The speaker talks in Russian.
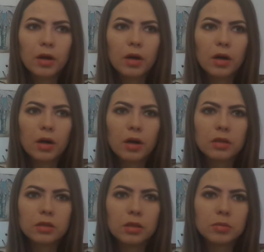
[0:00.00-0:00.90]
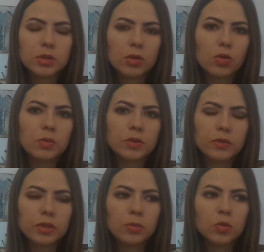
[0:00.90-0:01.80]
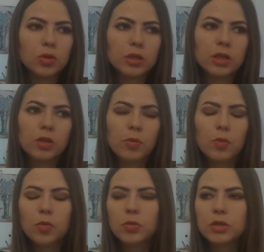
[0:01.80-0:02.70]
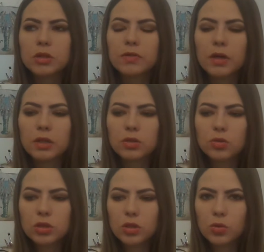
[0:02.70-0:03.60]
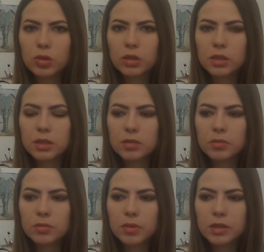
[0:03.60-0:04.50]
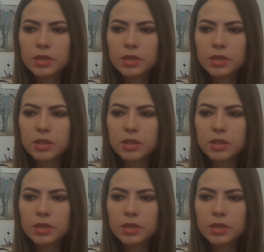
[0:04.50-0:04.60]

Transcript: А, там знакомство со мной тег, по-моему, называется. Но ну, если коротко о